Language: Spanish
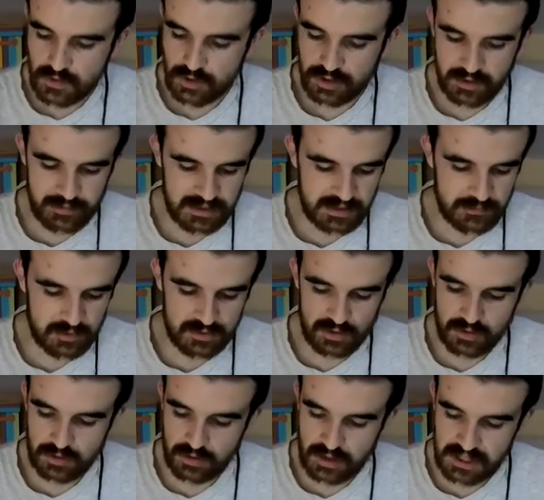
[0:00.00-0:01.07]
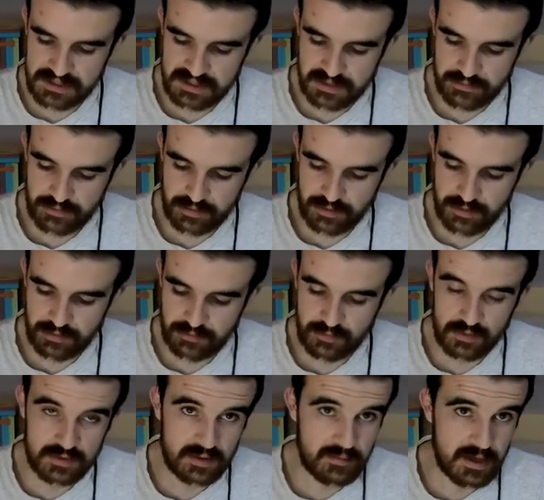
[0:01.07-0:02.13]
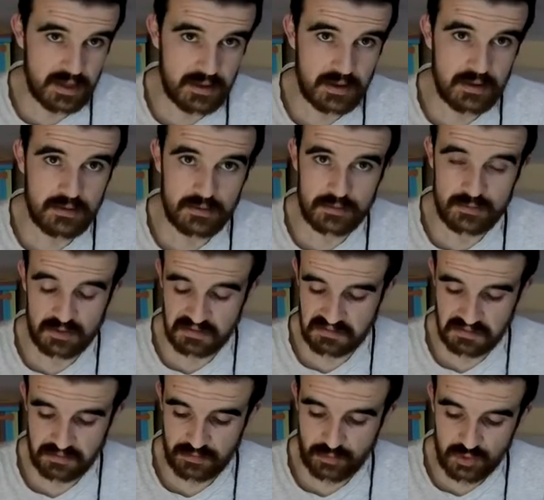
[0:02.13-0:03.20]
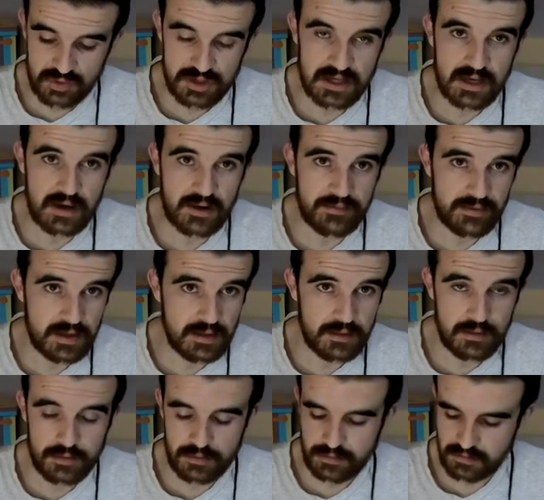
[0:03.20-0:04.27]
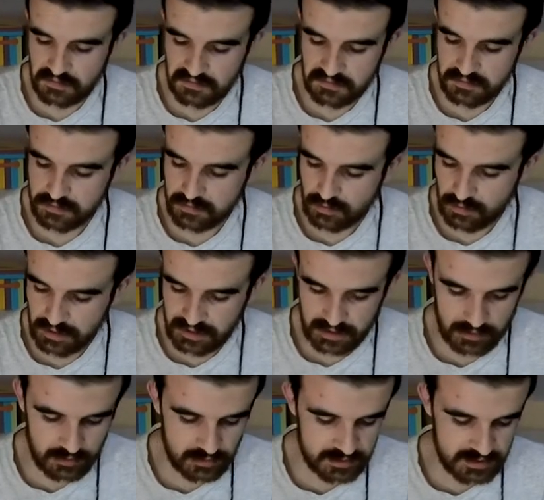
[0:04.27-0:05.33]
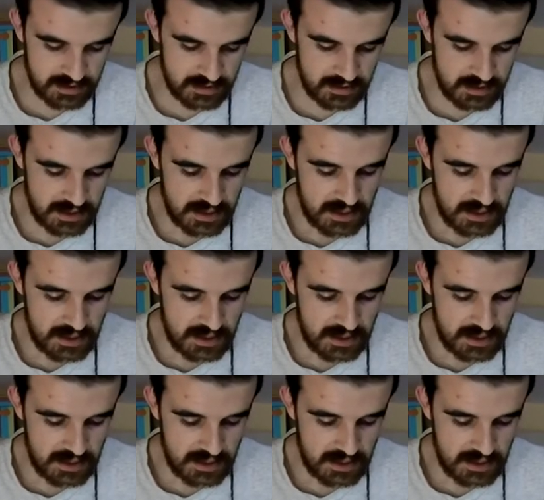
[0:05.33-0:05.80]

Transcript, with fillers: donde metemos todos los archivos multimedia, como música, vídeo, cualquier cosa